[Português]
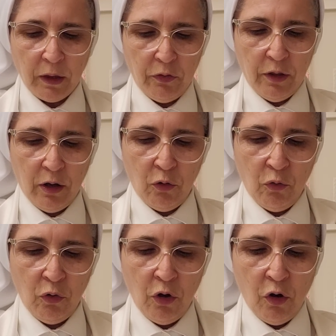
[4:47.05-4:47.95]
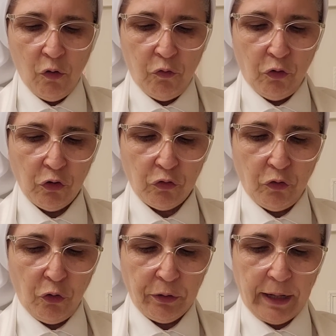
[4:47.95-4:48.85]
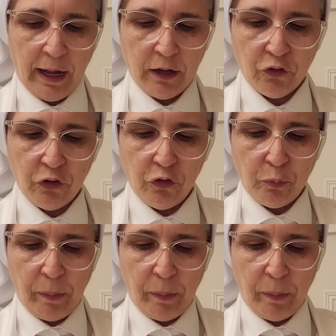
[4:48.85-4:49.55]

e não vos voltastes